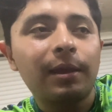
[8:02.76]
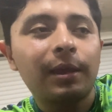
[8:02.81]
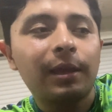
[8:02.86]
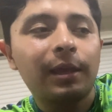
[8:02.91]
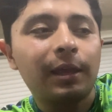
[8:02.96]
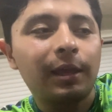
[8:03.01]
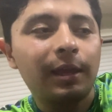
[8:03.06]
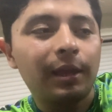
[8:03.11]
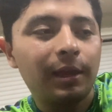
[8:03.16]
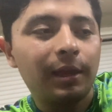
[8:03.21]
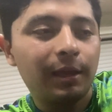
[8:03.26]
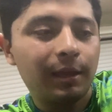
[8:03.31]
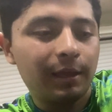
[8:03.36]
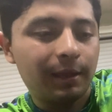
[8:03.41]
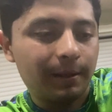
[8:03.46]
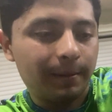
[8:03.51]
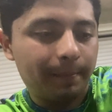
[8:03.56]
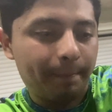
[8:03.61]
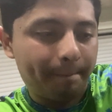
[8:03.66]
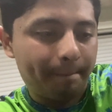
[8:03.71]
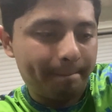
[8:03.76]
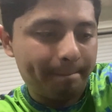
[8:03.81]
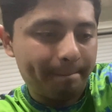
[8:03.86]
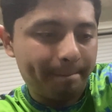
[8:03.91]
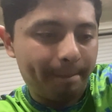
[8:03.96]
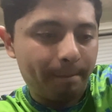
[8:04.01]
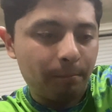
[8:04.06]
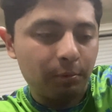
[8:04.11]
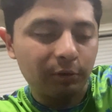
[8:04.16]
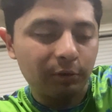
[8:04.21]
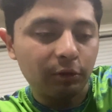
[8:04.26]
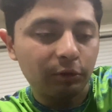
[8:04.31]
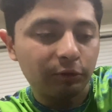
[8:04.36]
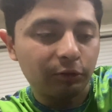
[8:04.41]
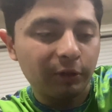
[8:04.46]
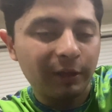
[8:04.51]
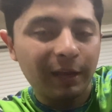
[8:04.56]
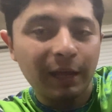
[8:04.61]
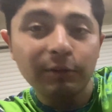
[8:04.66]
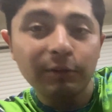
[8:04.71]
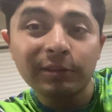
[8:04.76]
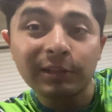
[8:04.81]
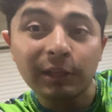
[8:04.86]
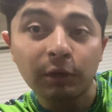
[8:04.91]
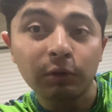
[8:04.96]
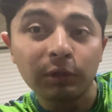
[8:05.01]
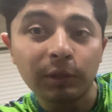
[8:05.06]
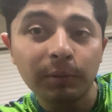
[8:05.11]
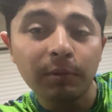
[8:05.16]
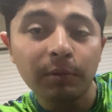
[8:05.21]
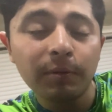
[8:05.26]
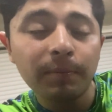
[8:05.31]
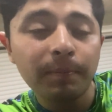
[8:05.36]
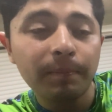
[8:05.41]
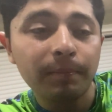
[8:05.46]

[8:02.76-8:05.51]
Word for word: que por eso lo estoy dejando hasta el último,